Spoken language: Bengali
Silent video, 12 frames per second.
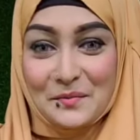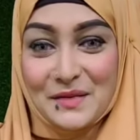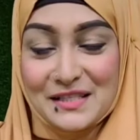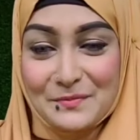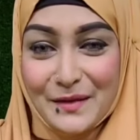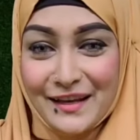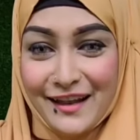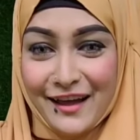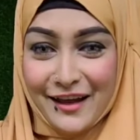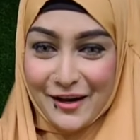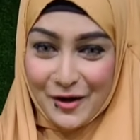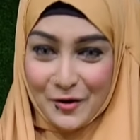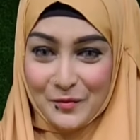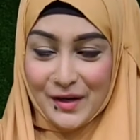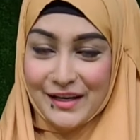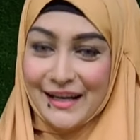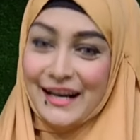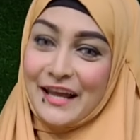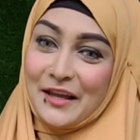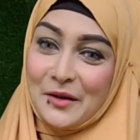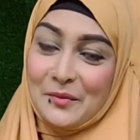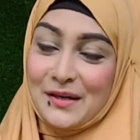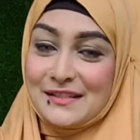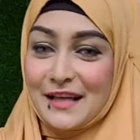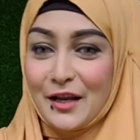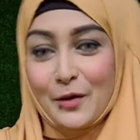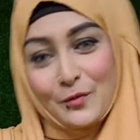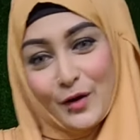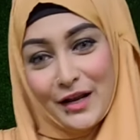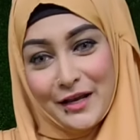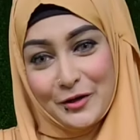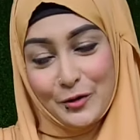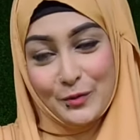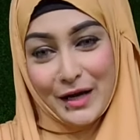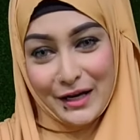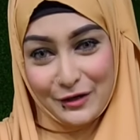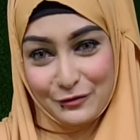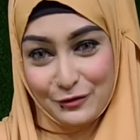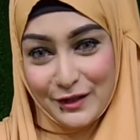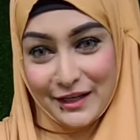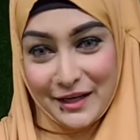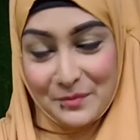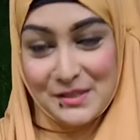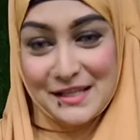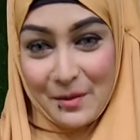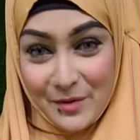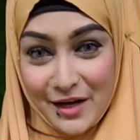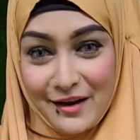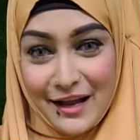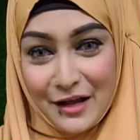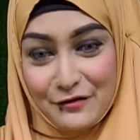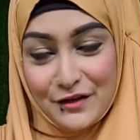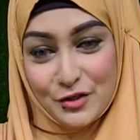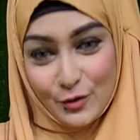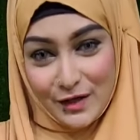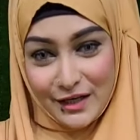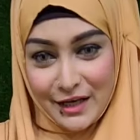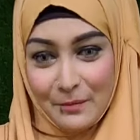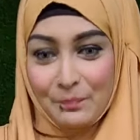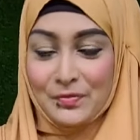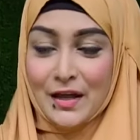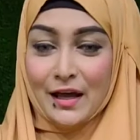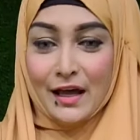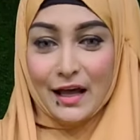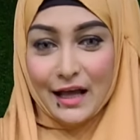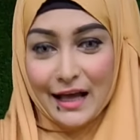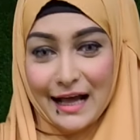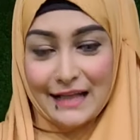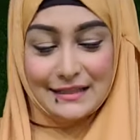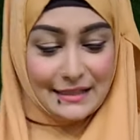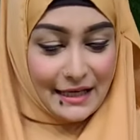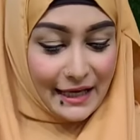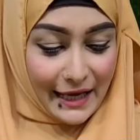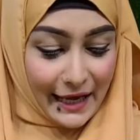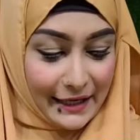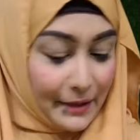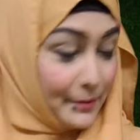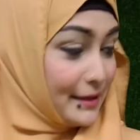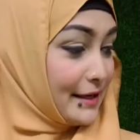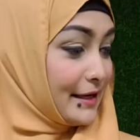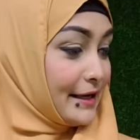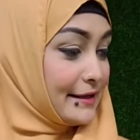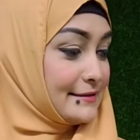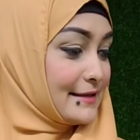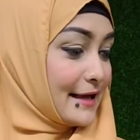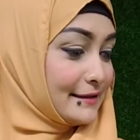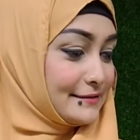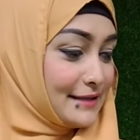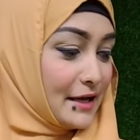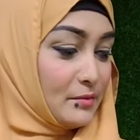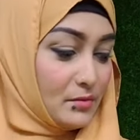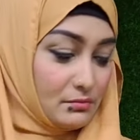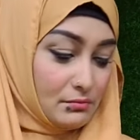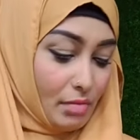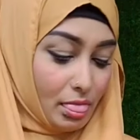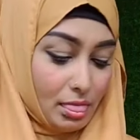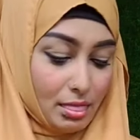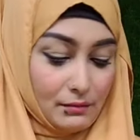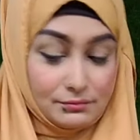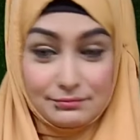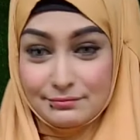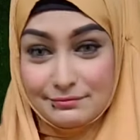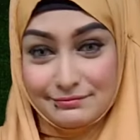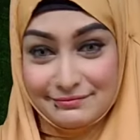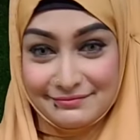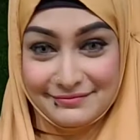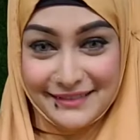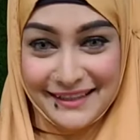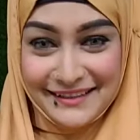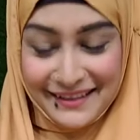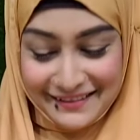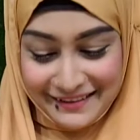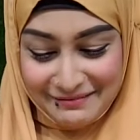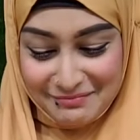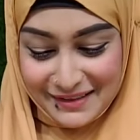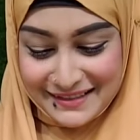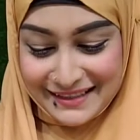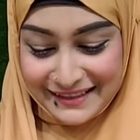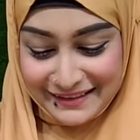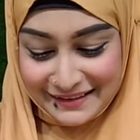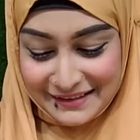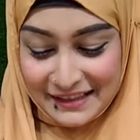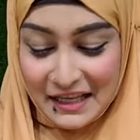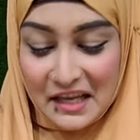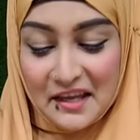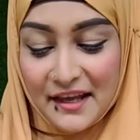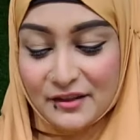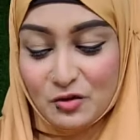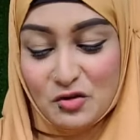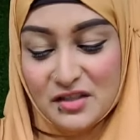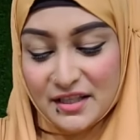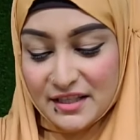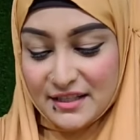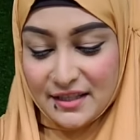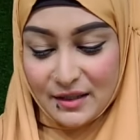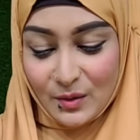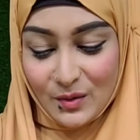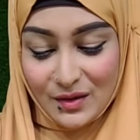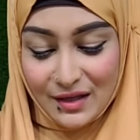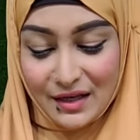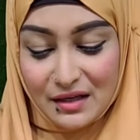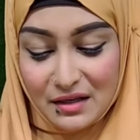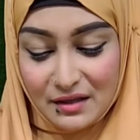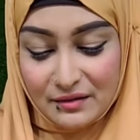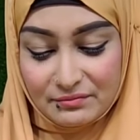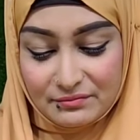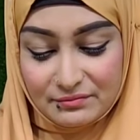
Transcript: বিসমিল্লাহির রহমানের রাহিম আসসালামু আলাইকুম কালারফুল থেকে আমি সামিয়া লাইভে চলে এলাম আজকে একেবারে এক্স্যাক্ট টাইম তিনটা তিন বাজে এত চেষ্টা করলাম